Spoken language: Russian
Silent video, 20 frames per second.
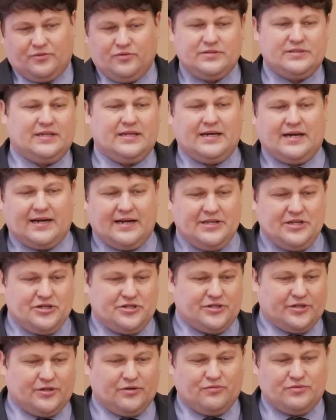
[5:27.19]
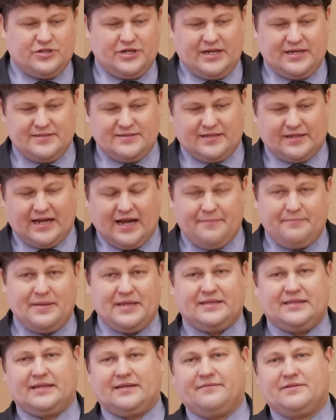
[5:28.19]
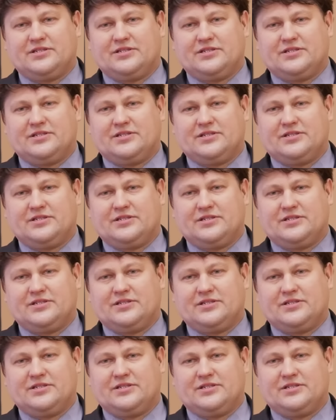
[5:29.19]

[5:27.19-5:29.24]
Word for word: Ну, если ограниченный участок, опять-таки,